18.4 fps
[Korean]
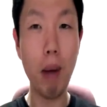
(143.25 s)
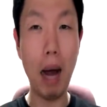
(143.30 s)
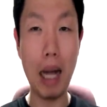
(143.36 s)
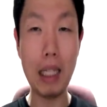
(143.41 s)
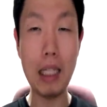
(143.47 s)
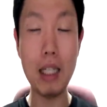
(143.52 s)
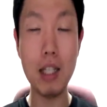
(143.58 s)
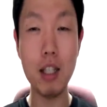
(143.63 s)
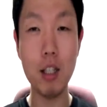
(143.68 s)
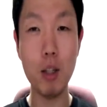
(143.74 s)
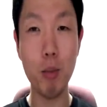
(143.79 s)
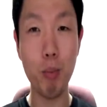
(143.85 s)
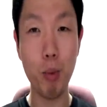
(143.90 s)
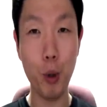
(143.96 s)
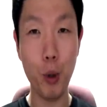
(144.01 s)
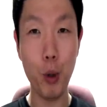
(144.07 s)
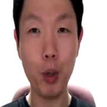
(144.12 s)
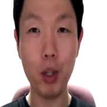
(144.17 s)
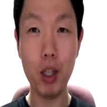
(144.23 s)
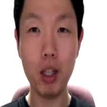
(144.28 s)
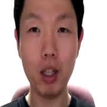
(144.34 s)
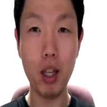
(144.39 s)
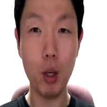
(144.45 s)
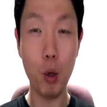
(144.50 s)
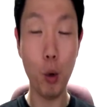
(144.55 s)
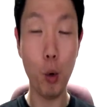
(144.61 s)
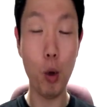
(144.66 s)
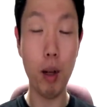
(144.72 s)
많이 쓰는
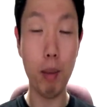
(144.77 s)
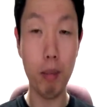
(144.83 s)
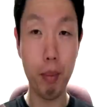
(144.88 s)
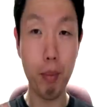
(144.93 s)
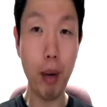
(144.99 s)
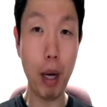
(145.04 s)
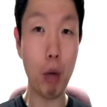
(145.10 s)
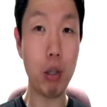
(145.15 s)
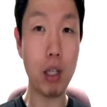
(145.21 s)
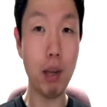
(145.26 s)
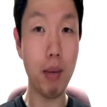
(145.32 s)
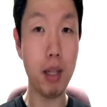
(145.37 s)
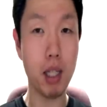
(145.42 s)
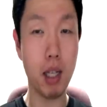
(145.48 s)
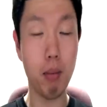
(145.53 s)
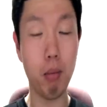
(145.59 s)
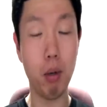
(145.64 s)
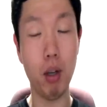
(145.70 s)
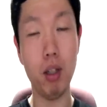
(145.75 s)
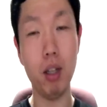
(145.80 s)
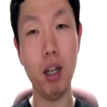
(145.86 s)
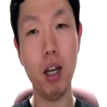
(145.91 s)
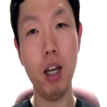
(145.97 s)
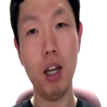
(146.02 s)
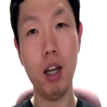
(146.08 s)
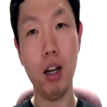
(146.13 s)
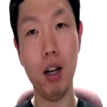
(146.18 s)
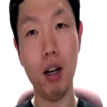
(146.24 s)
표현인데 이거 한번 바로 잡아서 한번
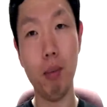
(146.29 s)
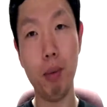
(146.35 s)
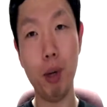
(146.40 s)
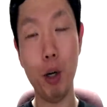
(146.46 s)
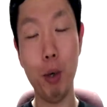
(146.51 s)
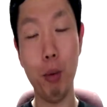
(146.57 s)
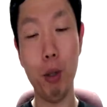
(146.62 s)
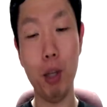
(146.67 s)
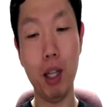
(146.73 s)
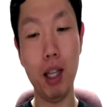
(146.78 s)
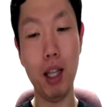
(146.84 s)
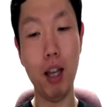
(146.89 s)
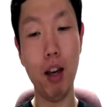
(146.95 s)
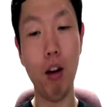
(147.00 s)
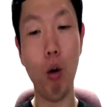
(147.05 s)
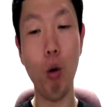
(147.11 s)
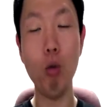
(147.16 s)
어, 배워볼 텐데요.